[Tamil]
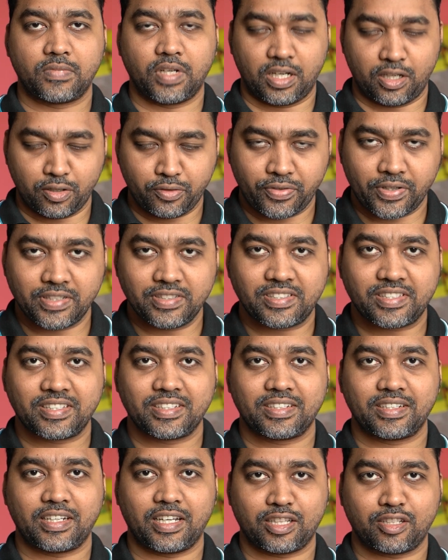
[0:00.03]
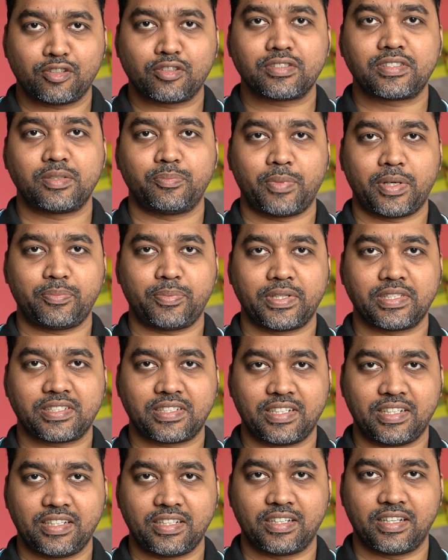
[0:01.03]
ஹலோ ஃப்ரெண்ட்ஸ் நான் தான் உங்கள் சிம்மா
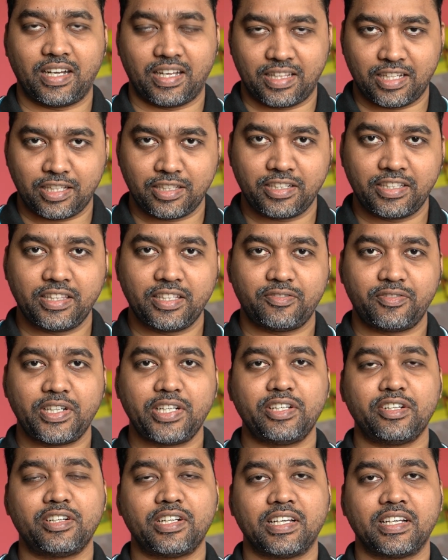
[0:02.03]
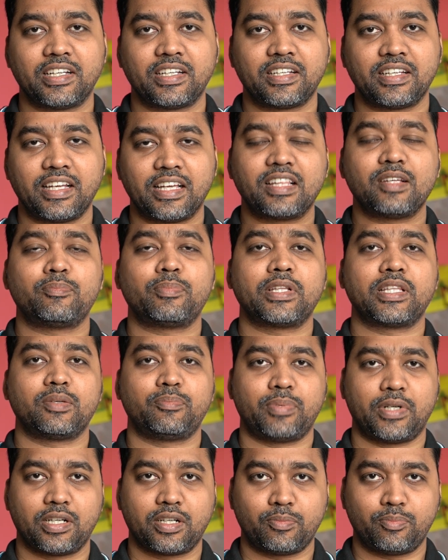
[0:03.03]
பேசுகிறேன் அதாவது இந்த வீடியோவில் எதை பற்றி
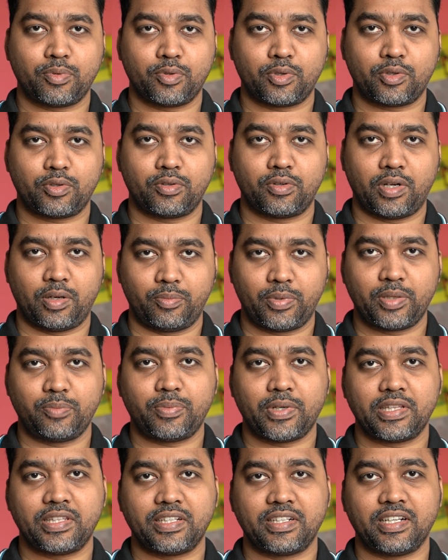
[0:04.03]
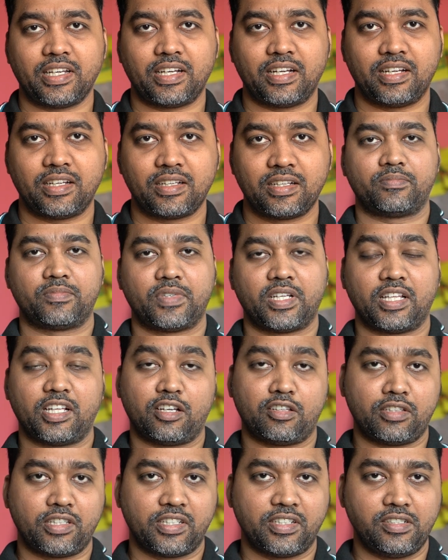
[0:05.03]
பார்க்க போகிறோம் அப்படின்னு பார்த்தீங்கன்னா
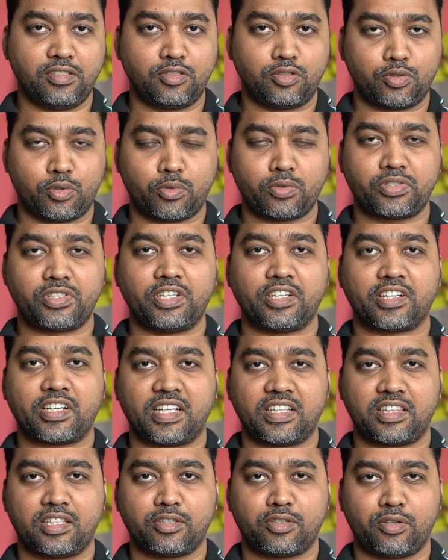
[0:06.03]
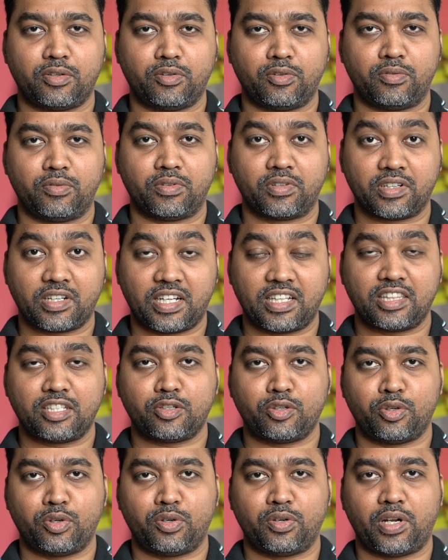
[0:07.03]
அதாவது ஜோசியம் கற்றுக்கணும்
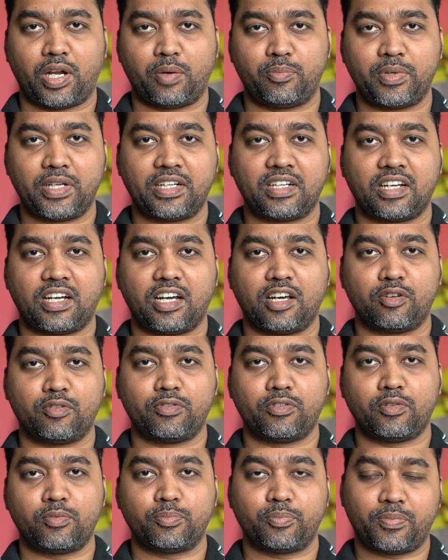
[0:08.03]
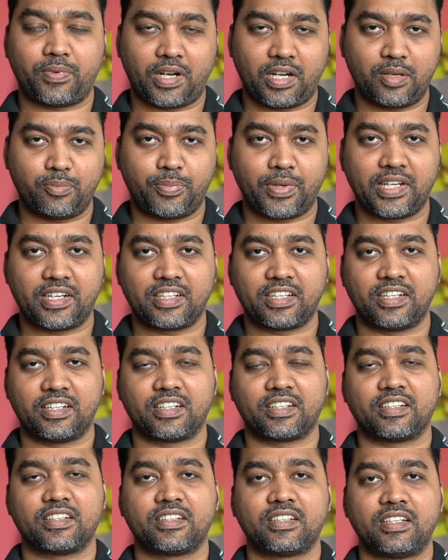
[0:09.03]
கற்றுக்கணும் அப்படின்ற ஆர்வம் பல பேருக்கு
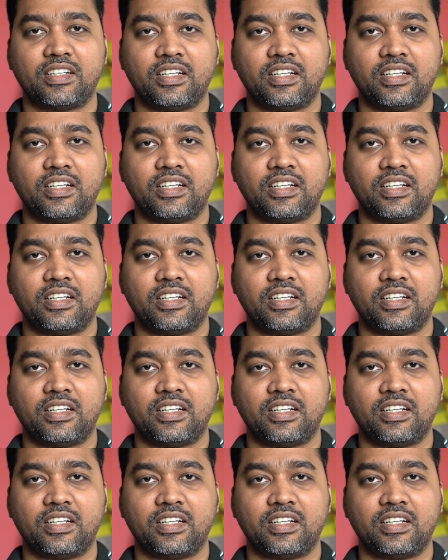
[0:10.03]
இருக்குது